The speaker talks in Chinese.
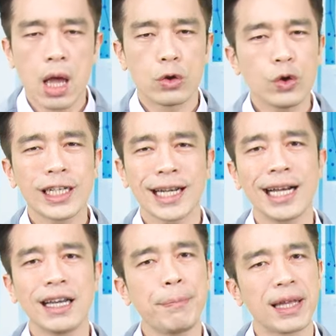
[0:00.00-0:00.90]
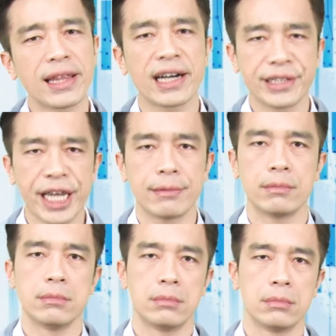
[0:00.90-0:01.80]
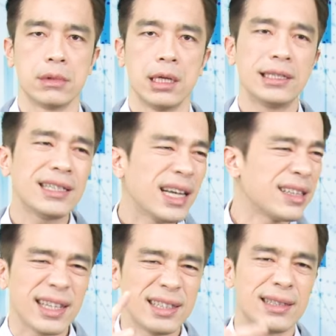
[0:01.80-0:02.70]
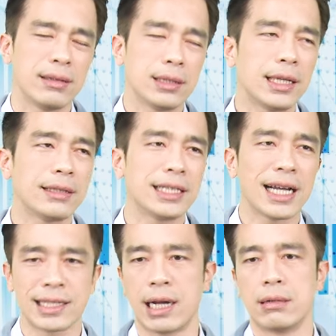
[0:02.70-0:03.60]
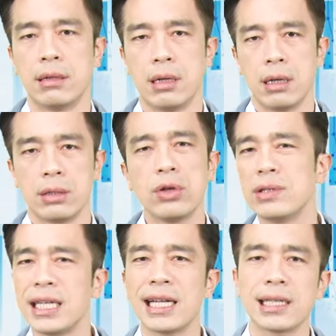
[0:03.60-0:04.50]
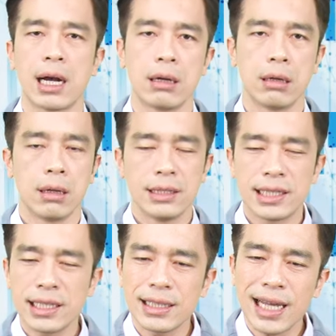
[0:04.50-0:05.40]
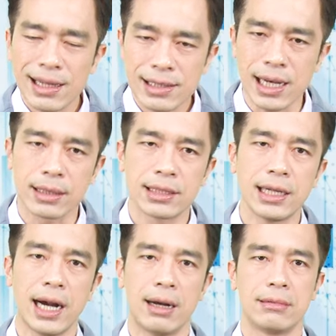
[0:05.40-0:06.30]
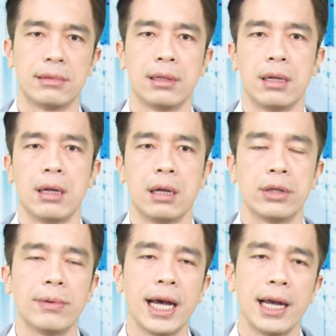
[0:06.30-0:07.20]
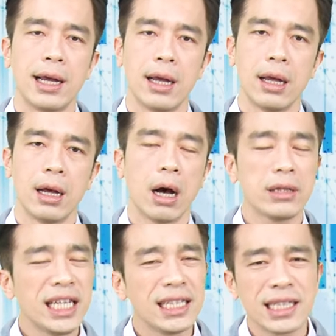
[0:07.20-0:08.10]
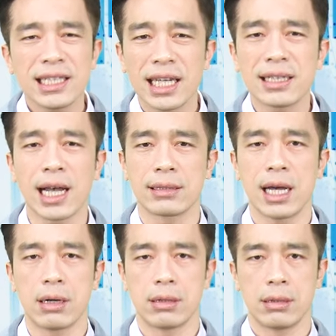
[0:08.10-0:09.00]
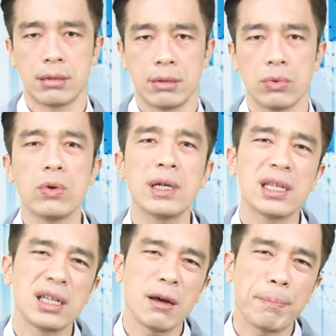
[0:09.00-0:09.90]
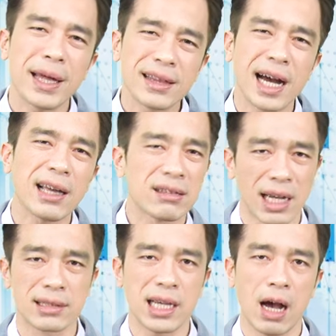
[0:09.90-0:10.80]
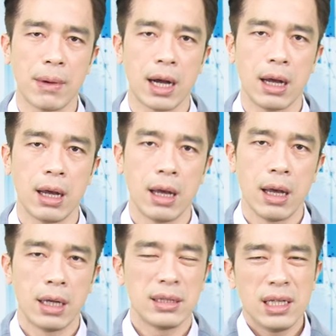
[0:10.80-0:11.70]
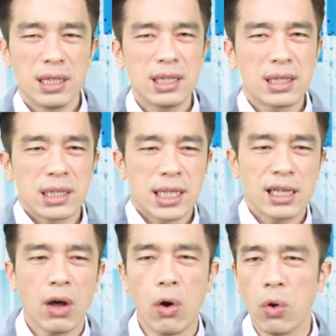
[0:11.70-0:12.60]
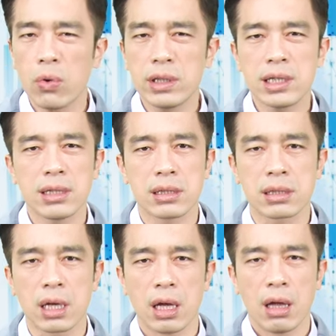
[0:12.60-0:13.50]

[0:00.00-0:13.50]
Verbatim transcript: 如果你看一家便当店，现在店电价涨，油价涨，鸡蛋涨价，对不对？好，你已经先涨到了。我问你，你的便当要涨价吗？你一定是先 hold 一阵子